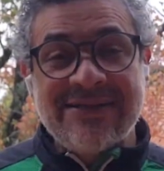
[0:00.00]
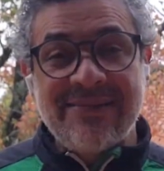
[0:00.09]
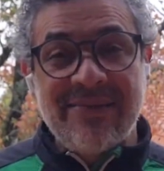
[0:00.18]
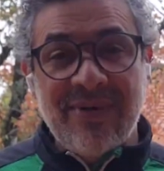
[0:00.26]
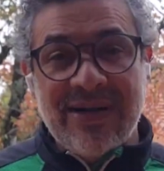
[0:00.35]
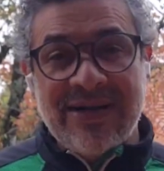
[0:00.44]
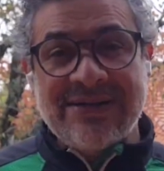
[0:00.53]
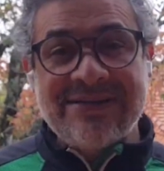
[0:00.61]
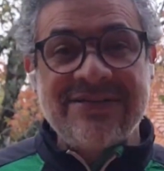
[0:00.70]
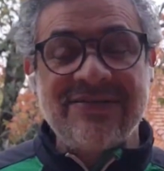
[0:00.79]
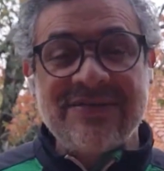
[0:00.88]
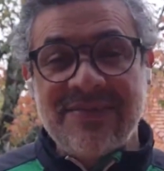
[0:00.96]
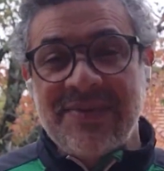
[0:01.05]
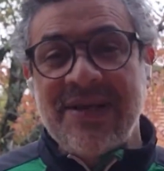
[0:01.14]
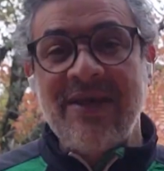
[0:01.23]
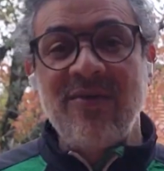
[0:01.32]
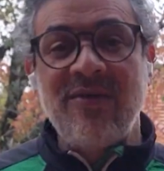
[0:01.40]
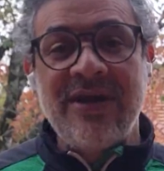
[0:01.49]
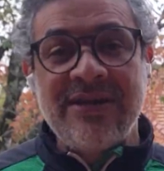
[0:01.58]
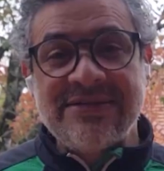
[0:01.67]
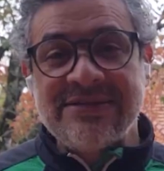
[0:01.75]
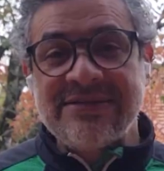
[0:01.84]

embora elas sejam sempre recorrentes,